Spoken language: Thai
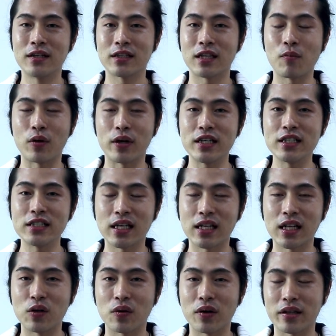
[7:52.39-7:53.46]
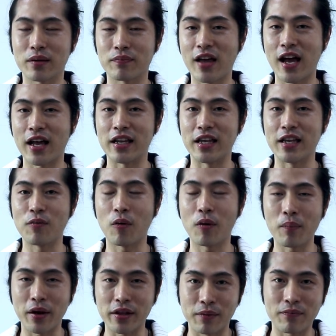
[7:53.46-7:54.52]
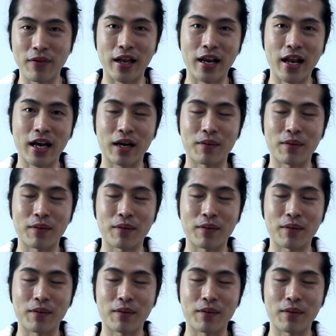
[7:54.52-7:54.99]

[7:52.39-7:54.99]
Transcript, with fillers: ทั้งหมดนี้คือจันทันโดในสัปดาห์นี้พบกันใหม่สัปดาห์หน้า